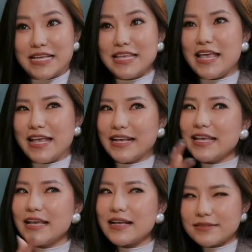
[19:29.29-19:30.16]
sẽ diễn
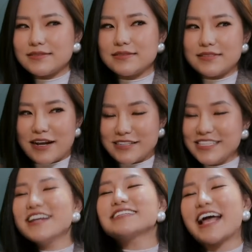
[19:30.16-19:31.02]
cái trận
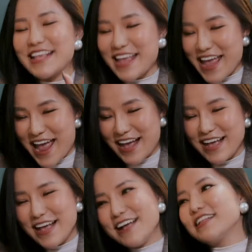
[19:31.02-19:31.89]
chiến đó tại nhà.
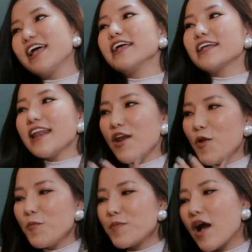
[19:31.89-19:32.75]
Thì
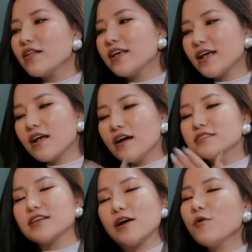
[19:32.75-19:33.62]
lúc đó thì cái
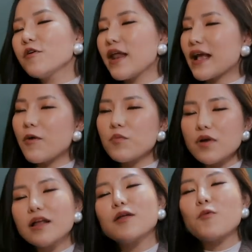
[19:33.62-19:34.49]
cư xử của người đàn ông
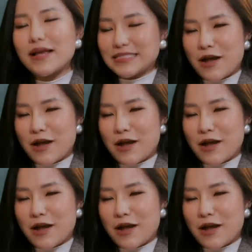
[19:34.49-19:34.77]
rất là quan